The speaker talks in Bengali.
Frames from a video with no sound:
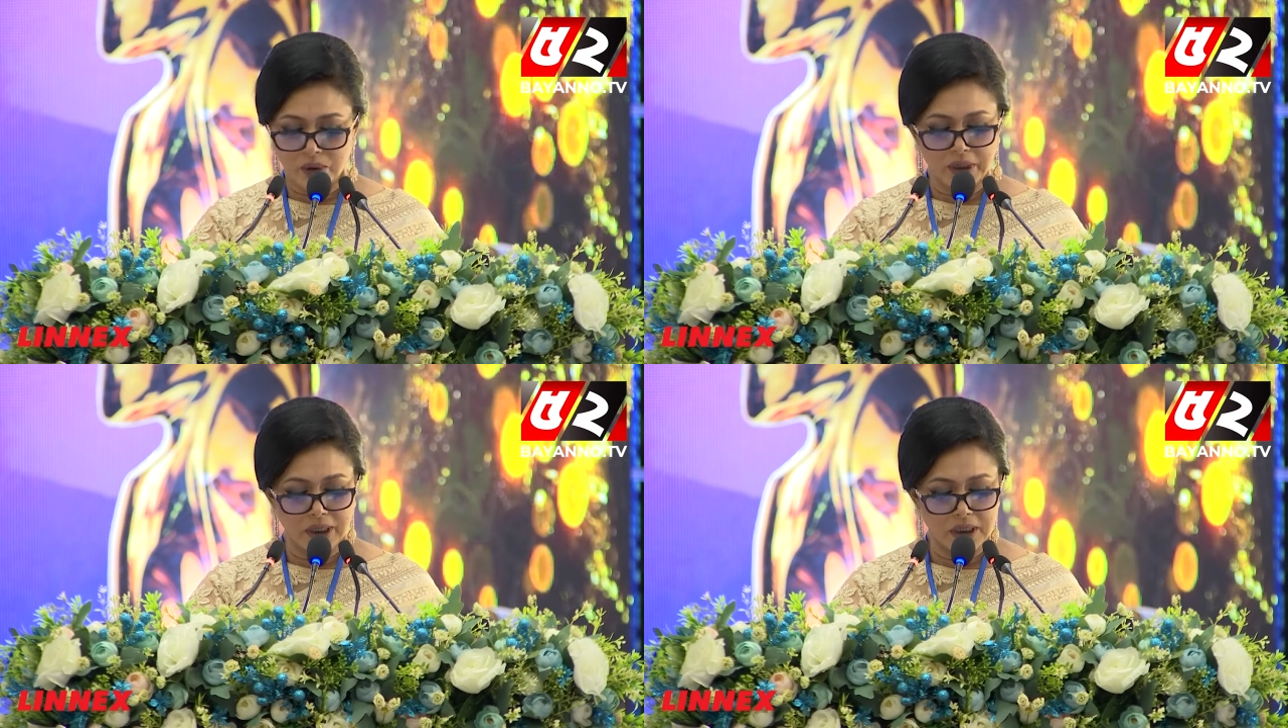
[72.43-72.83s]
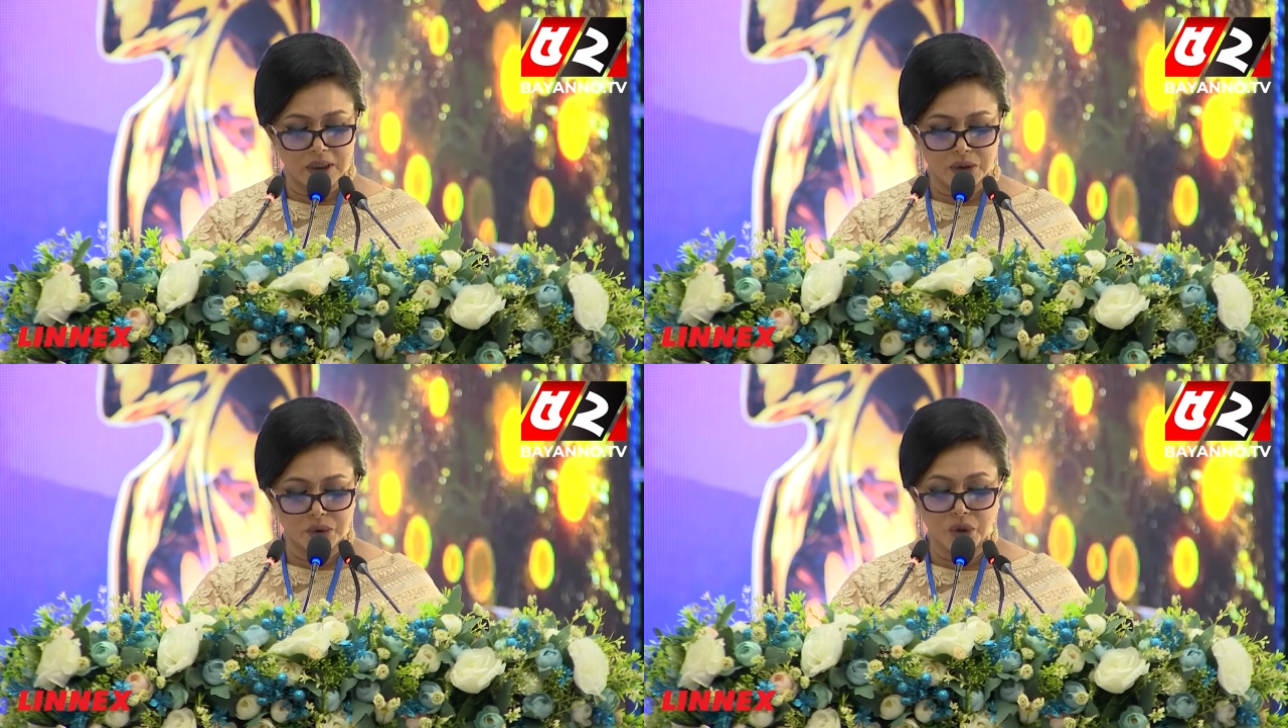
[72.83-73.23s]
অনেক
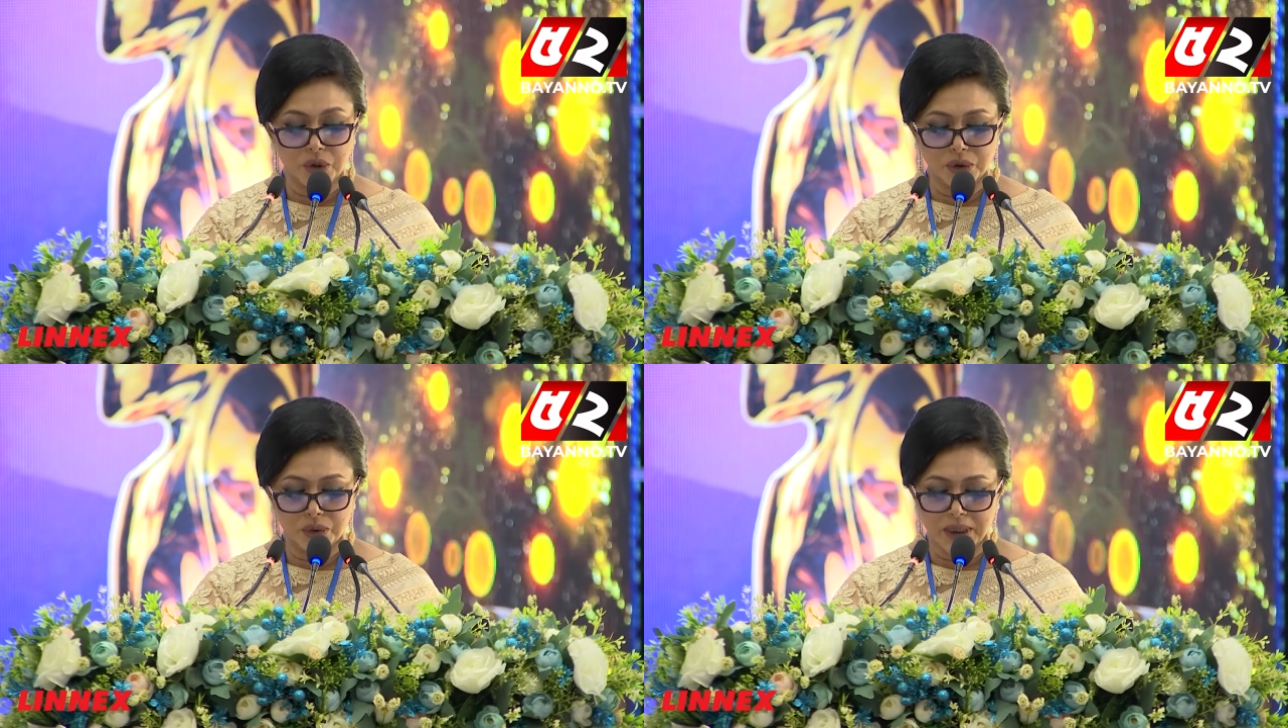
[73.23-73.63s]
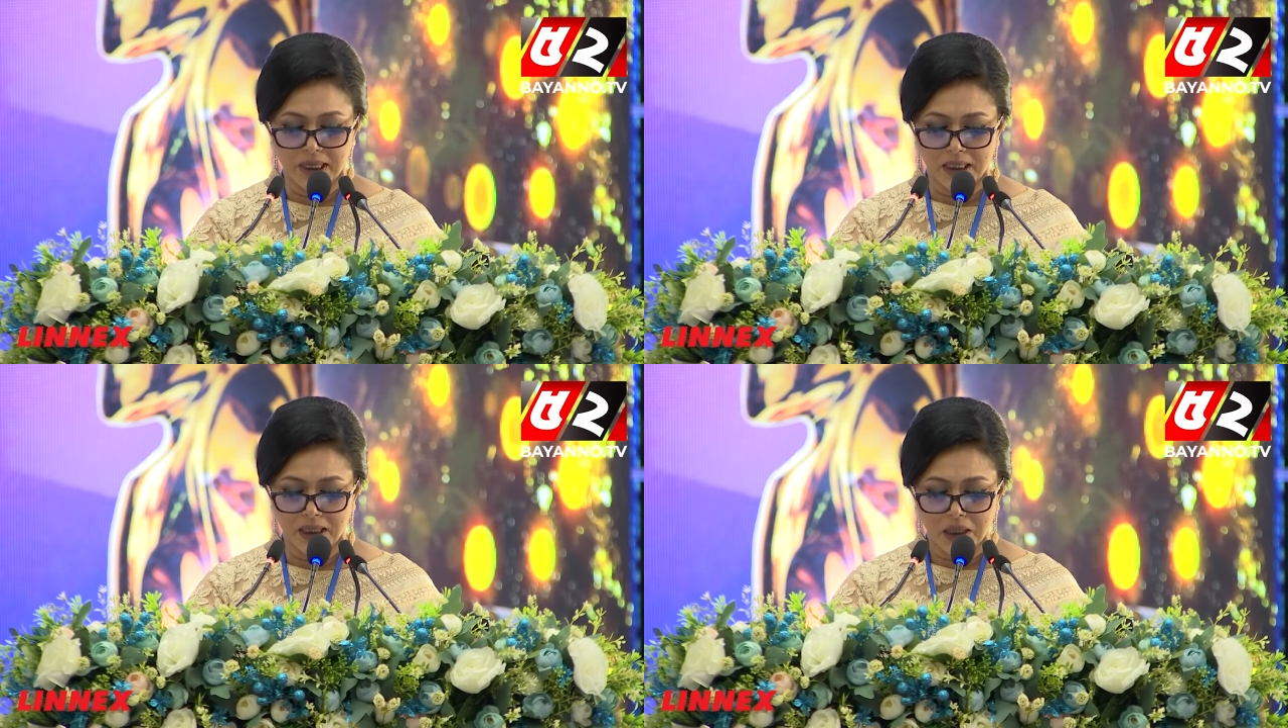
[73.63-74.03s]

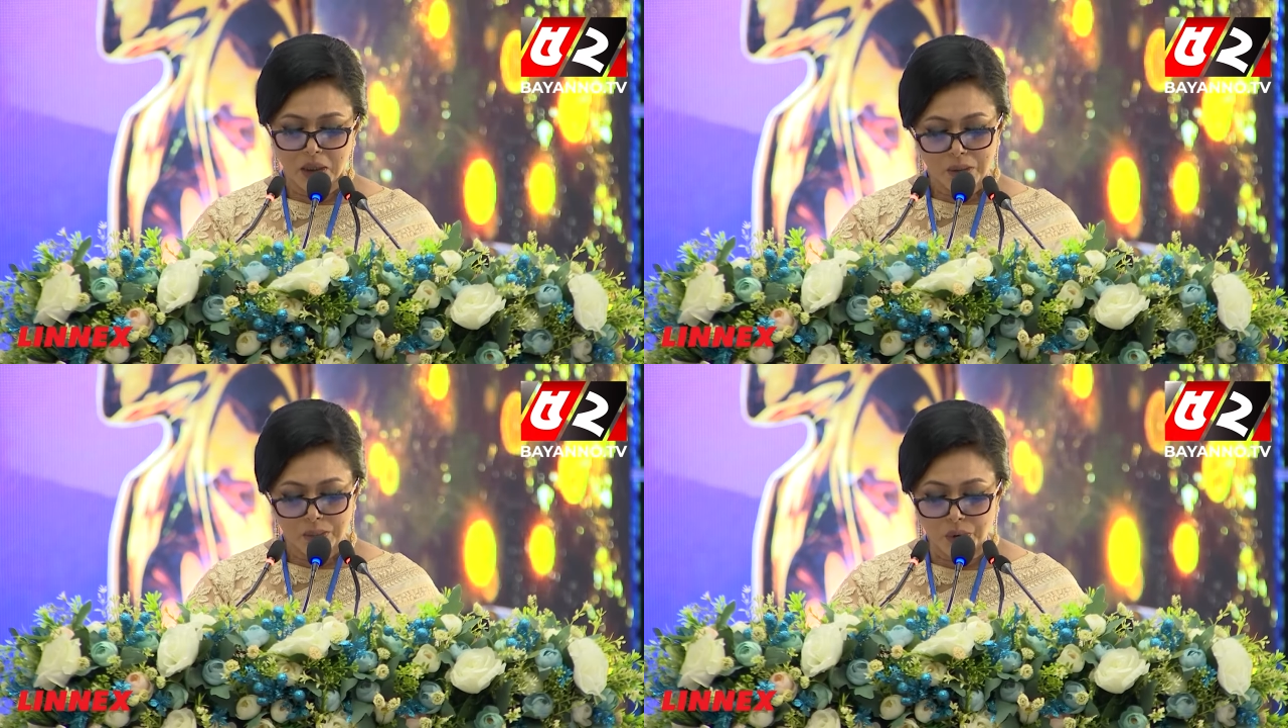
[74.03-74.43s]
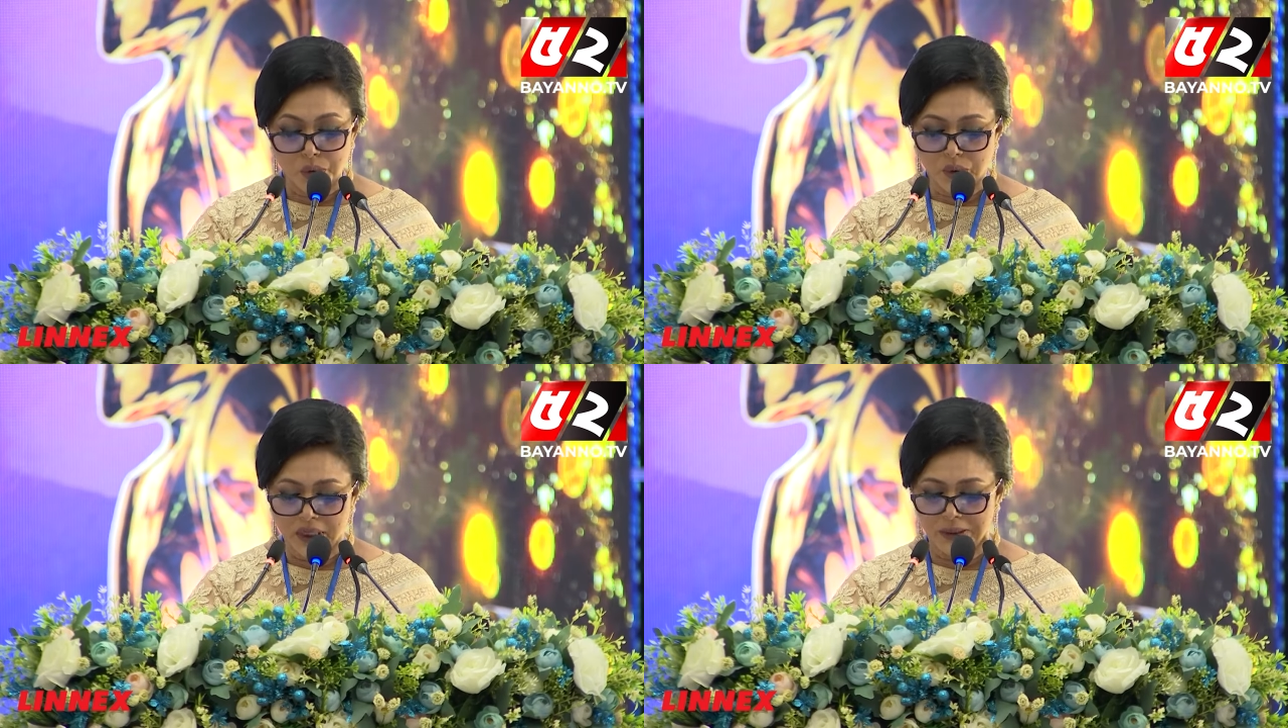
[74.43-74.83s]
যুগান্তরকারী
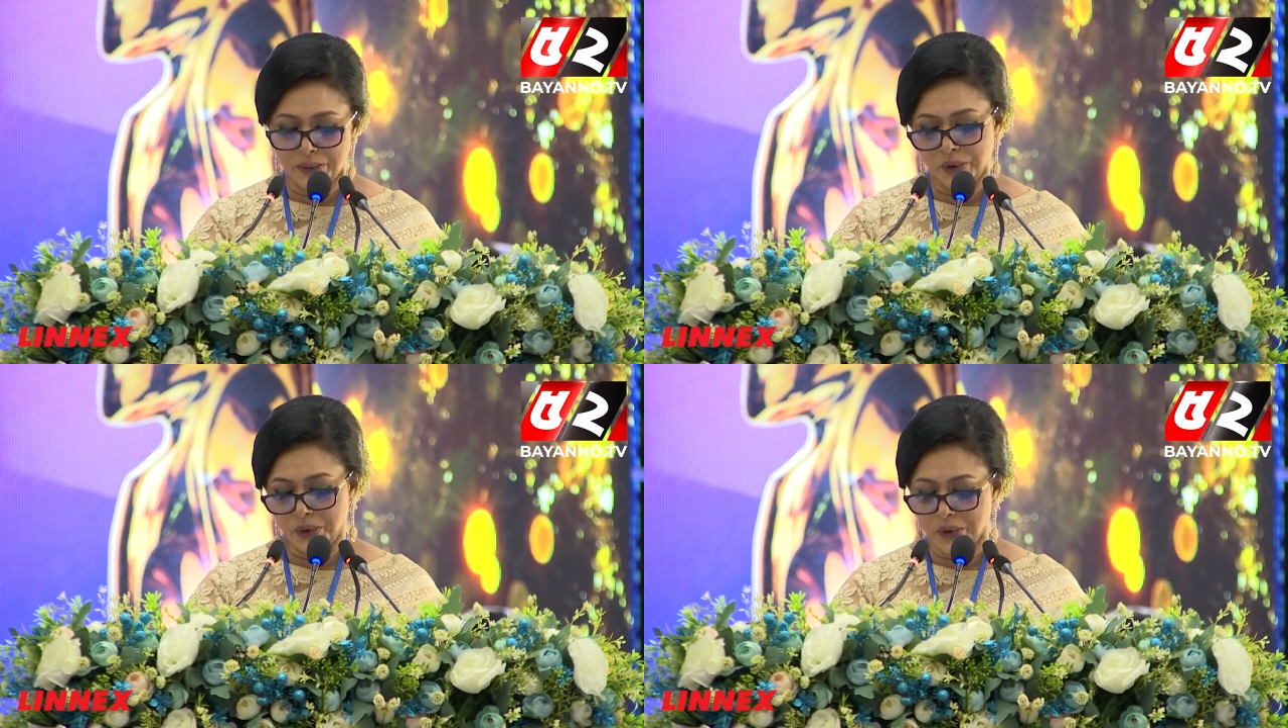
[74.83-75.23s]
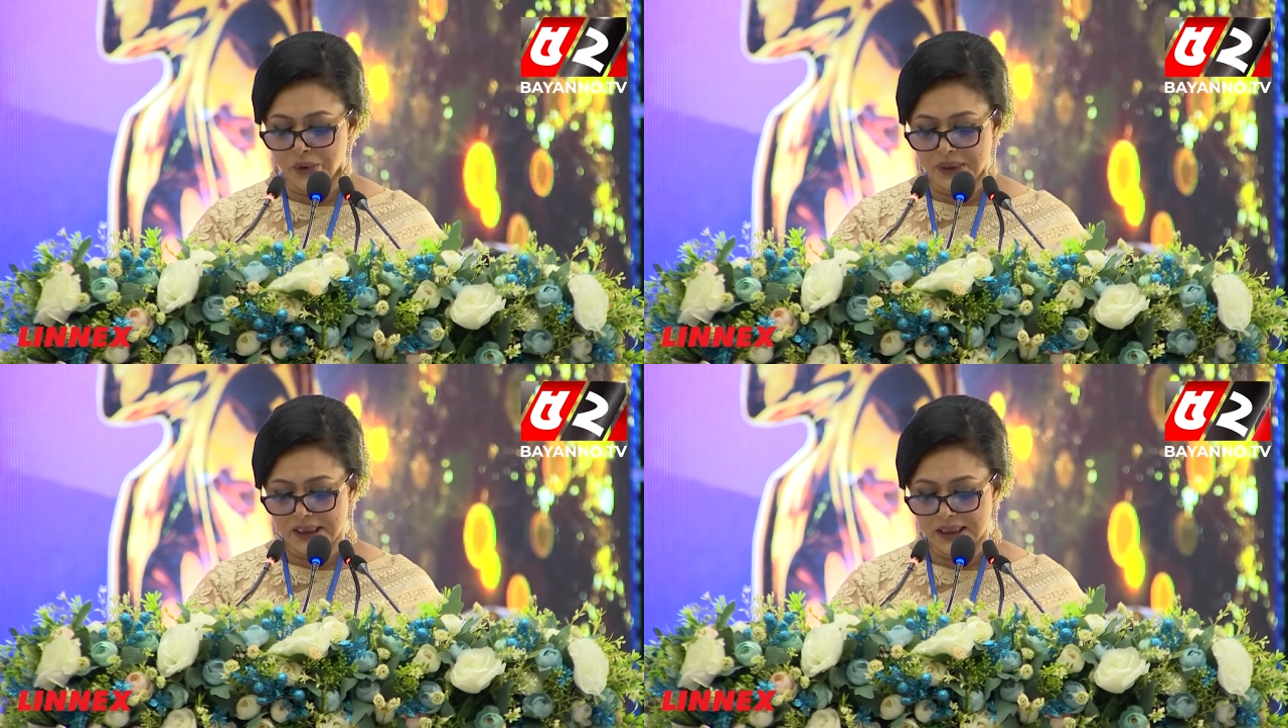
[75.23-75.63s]
পদক্ষেপ গ্রহণ
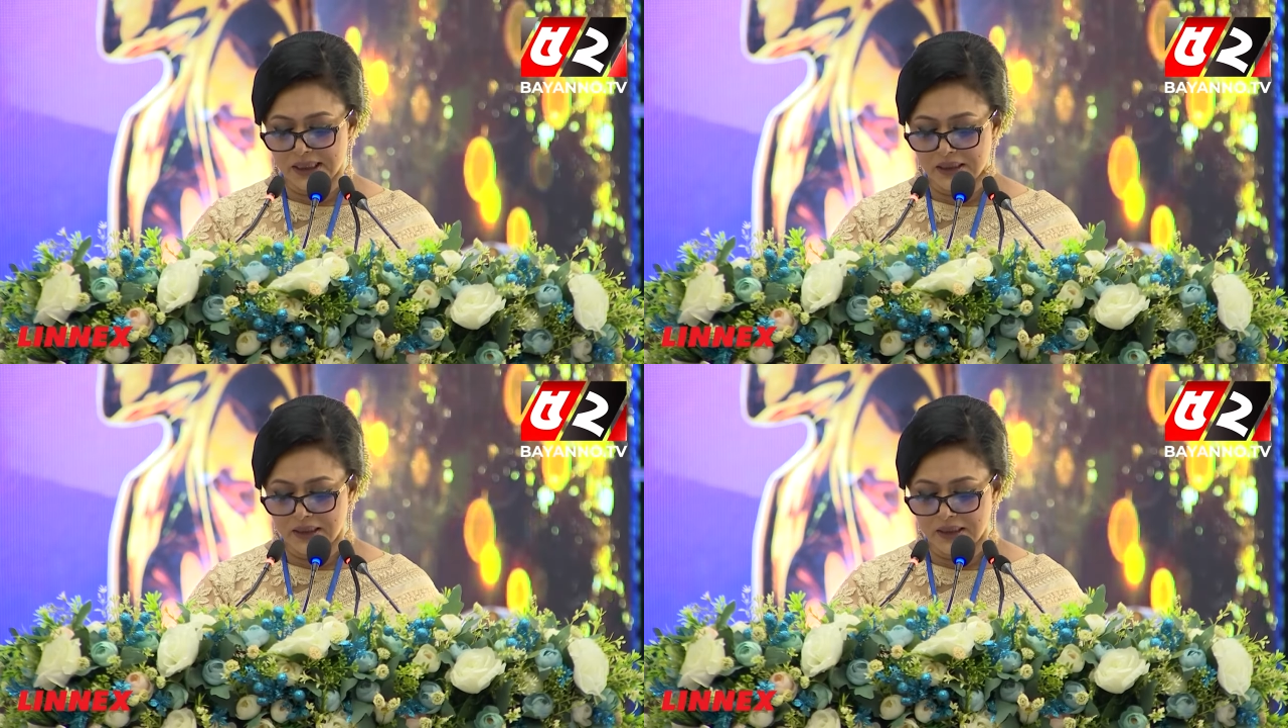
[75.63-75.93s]
করেছেন